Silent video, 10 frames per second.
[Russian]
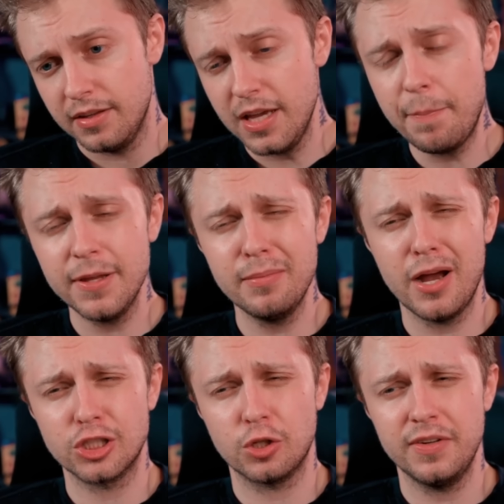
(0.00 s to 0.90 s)
Я
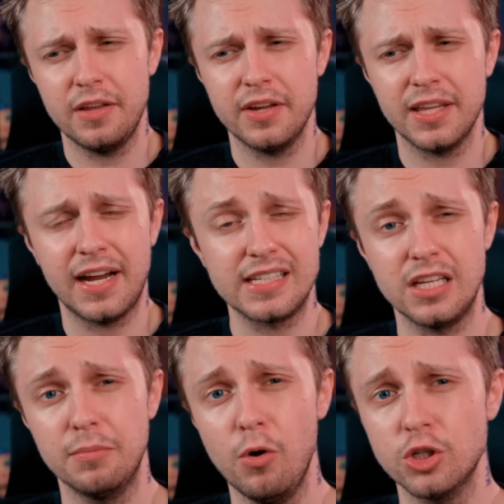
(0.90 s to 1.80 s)
понимаю, что вы, наверное, хотели
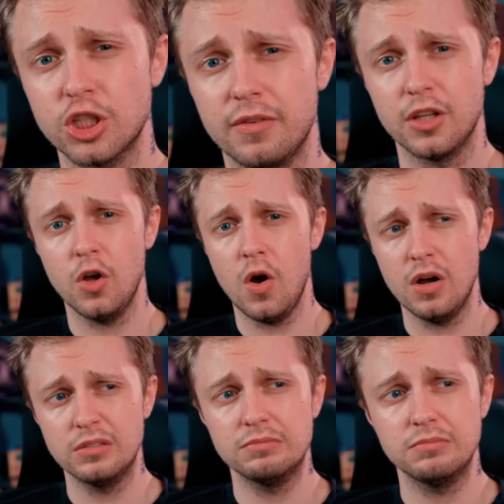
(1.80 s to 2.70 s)
большего,
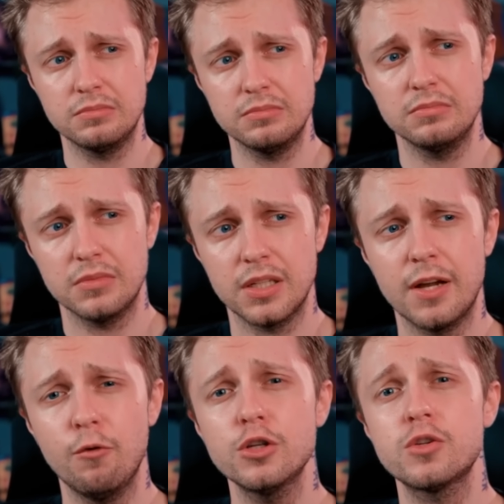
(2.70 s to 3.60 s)
но
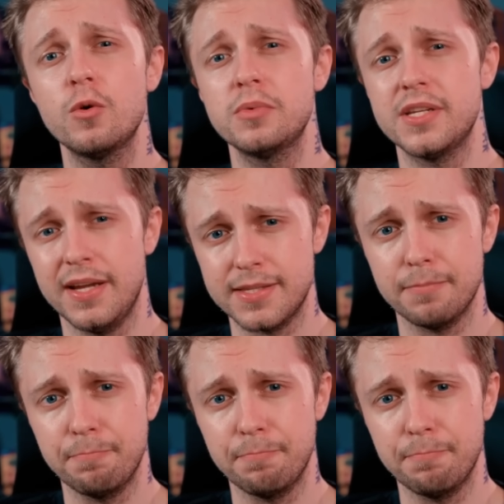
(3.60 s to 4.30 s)
довольствуемся этим.